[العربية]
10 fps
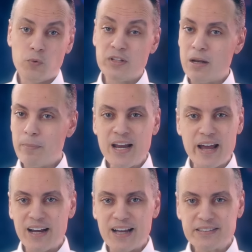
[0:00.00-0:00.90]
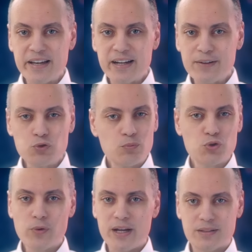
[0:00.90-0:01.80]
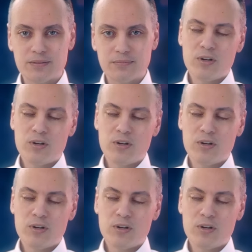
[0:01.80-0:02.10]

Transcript: وإن المنهج العسكري نفسه مش واحد